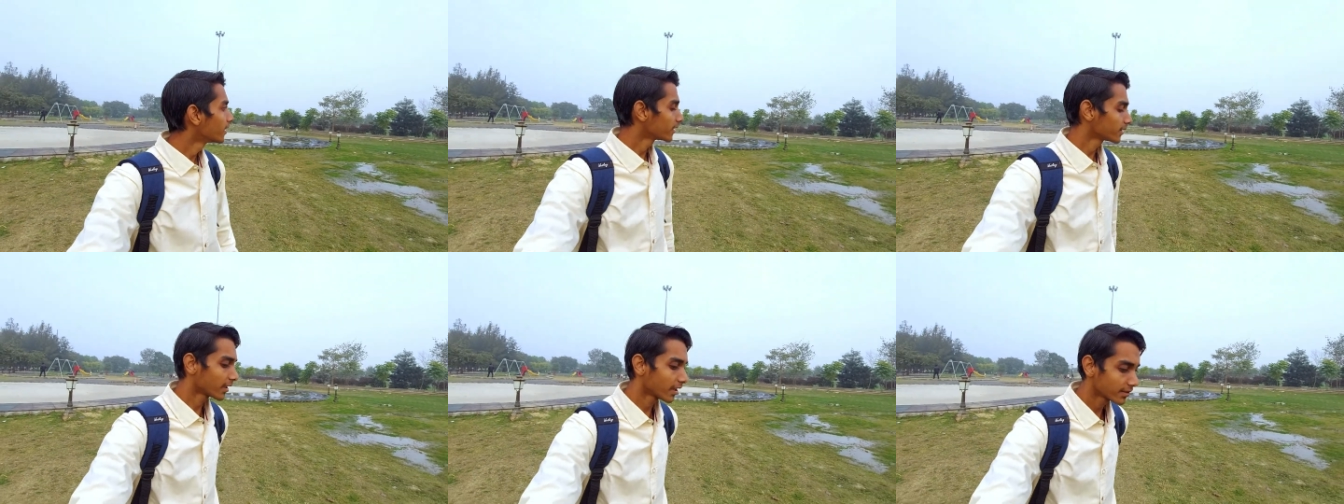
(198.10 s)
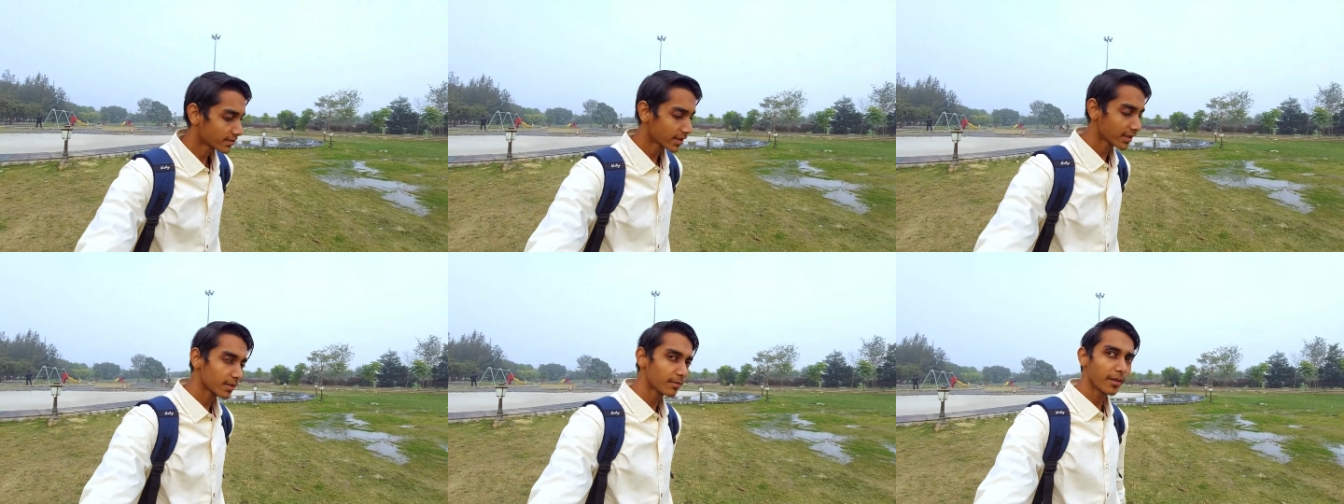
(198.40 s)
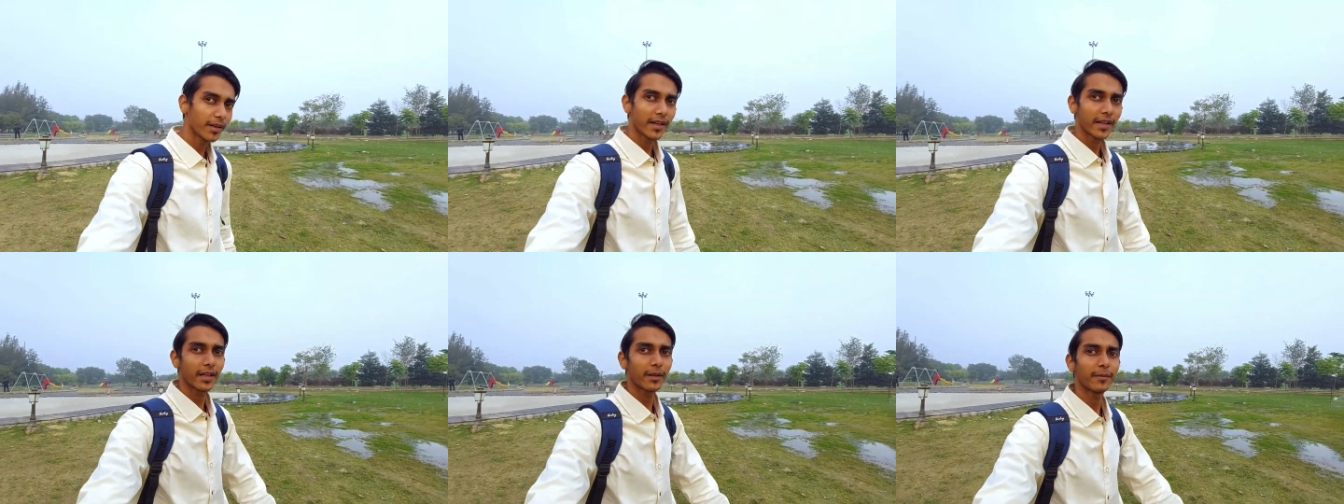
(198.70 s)
नर्सरी
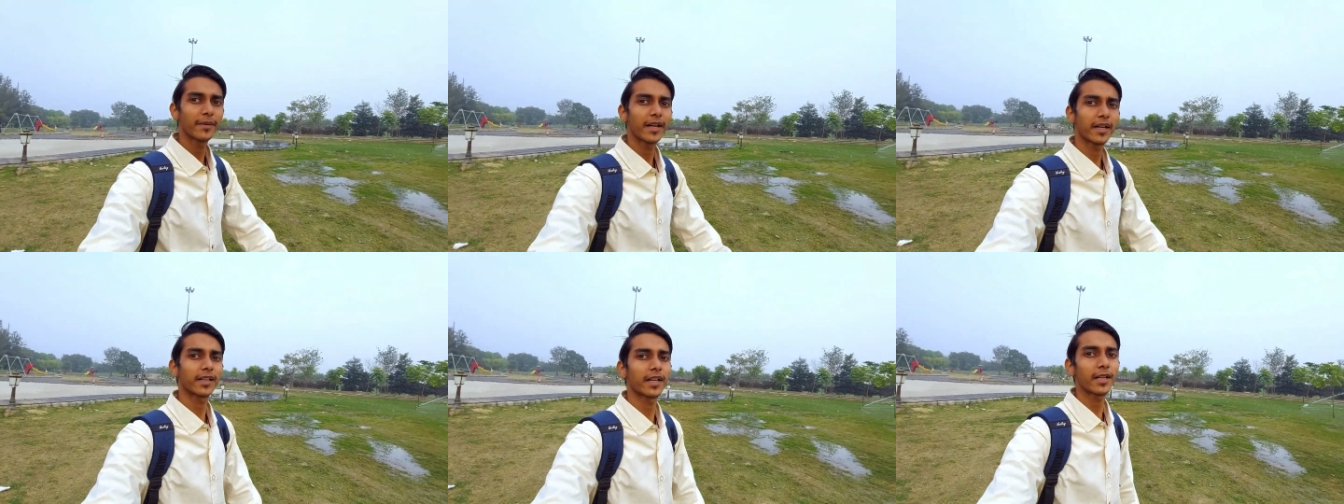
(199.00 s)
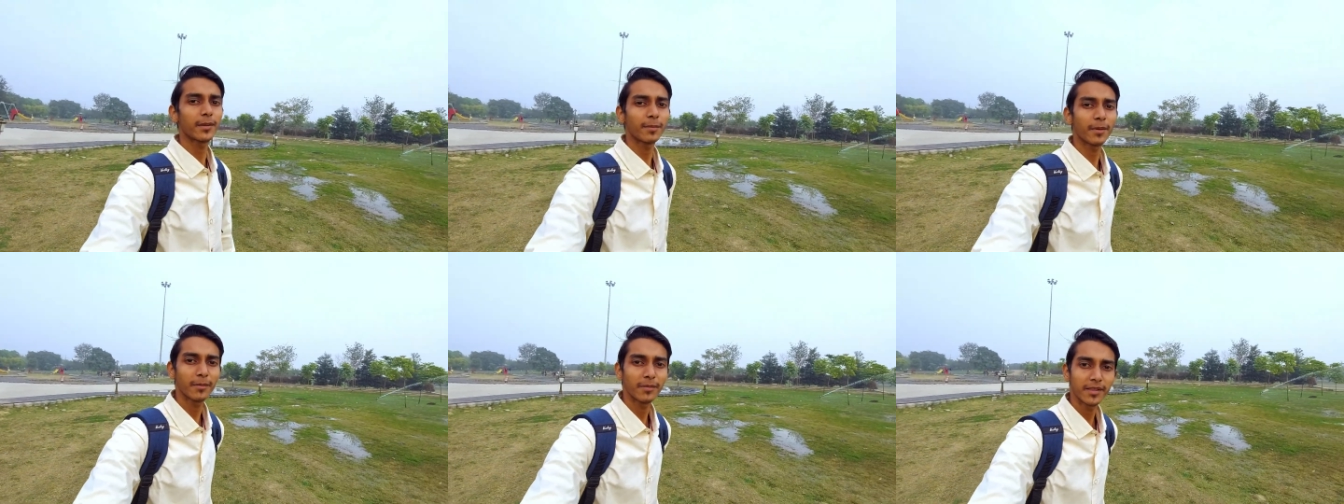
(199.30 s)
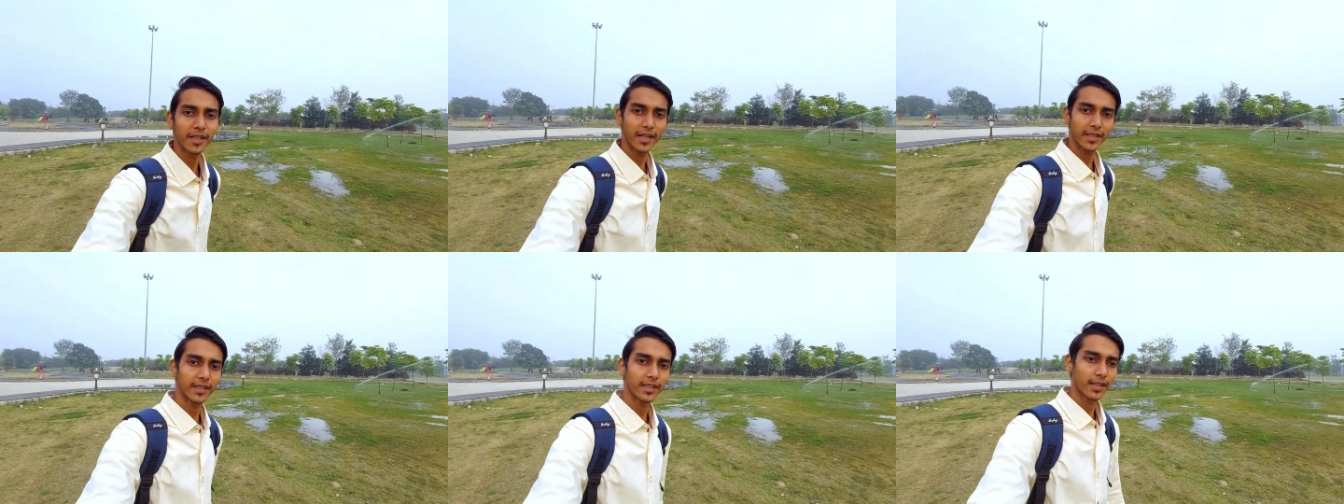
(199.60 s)
वगैरह में या कहीं पे भी
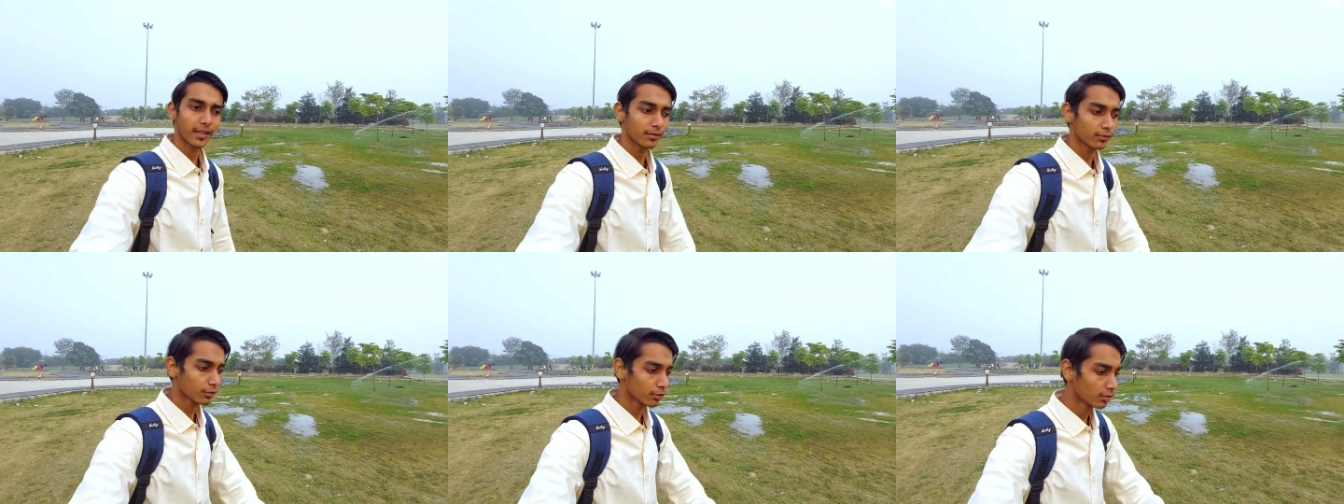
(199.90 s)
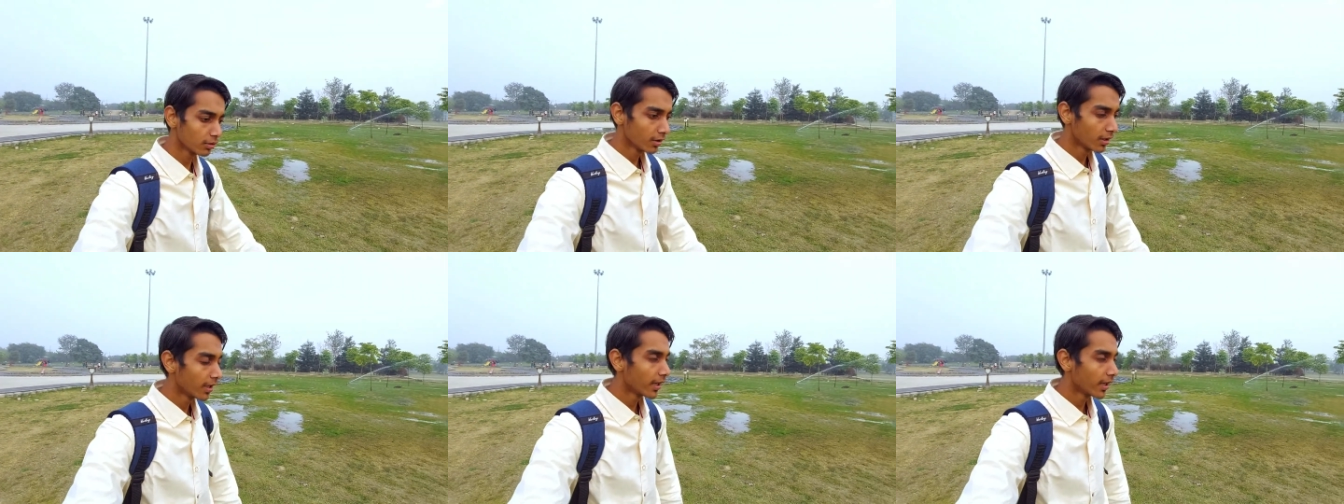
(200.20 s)
जाने का जो